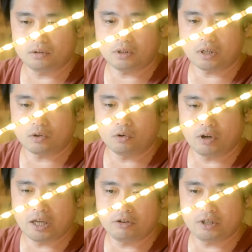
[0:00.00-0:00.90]
だからこの
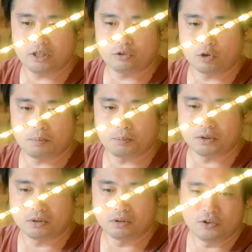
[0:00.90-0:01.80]
LED
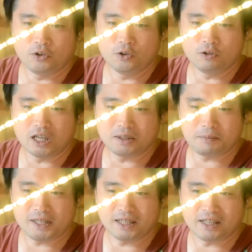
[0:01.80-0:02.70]
ストリップ、
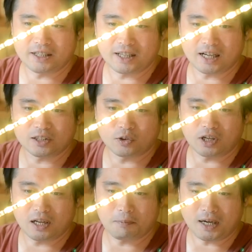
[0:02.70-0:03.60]
USB で電源が取
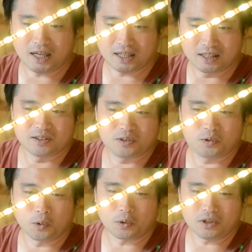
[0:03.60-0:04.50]
れれば、
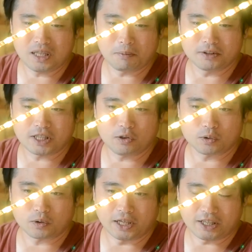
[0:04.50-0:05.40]
どこにでもつける
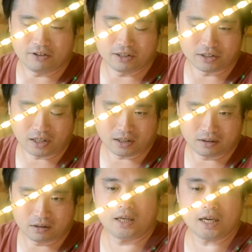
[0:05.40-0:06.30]
ことができるんですよね。
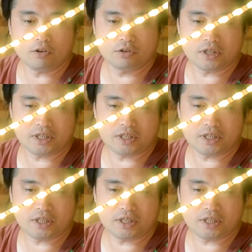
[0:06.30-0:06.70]
部屋のスイッ